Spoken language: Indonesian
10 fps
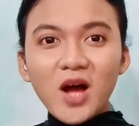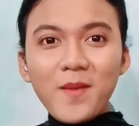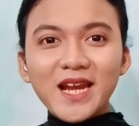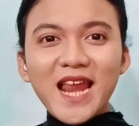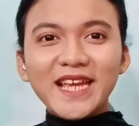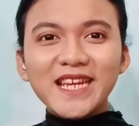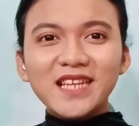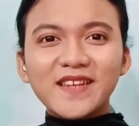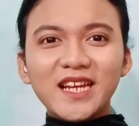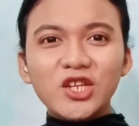kembali lagi di
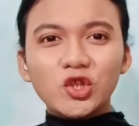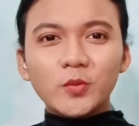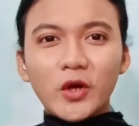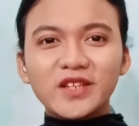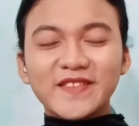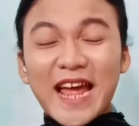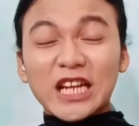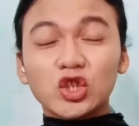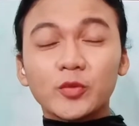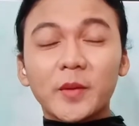channel YouTube Tori Cetar
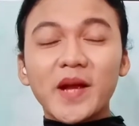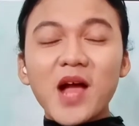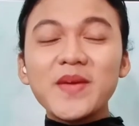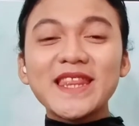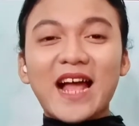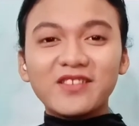Super Mega Bintang.